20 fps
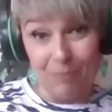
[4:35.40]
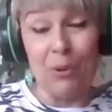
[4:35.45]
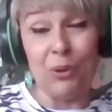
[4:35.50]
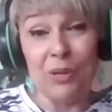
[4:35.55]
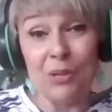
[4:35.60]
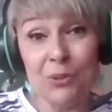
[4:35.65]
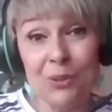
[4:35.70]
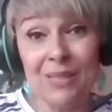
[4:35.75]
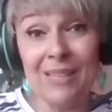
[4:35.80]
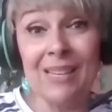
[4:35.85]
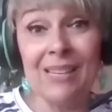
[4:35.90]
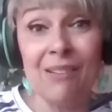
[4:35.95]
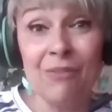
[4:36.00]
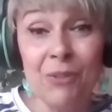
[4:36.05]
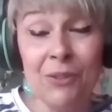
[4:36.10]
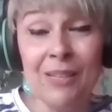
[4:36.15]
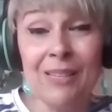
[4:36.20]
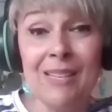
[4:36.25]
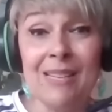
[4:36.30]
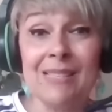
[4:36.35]
Por eso es que las
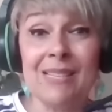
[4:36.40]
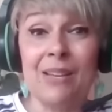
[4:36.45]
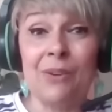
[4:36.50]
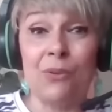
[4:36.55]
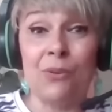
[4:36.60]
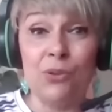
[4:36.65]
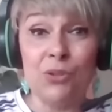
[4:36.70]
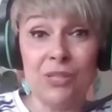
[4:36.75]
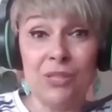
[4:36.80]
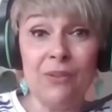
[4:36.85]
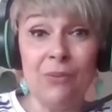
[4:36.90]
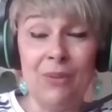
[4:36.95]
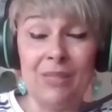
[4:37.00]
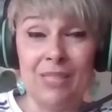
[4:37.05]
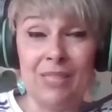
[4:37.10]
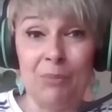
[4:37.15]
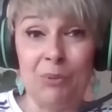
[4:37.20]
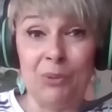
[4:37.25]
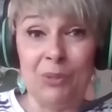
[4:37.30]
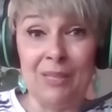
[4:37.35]
flores desarrollan
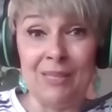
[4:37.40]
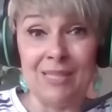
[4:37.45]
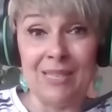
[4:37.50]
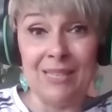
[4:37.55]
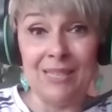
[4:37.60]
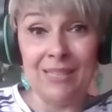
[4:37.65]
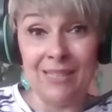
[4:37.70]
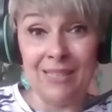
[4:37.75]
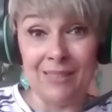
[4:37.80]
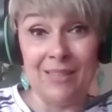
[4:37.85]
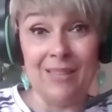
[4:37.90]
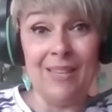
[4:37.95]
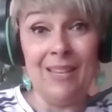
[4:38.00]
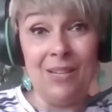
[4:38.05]
nuestra potencialidad.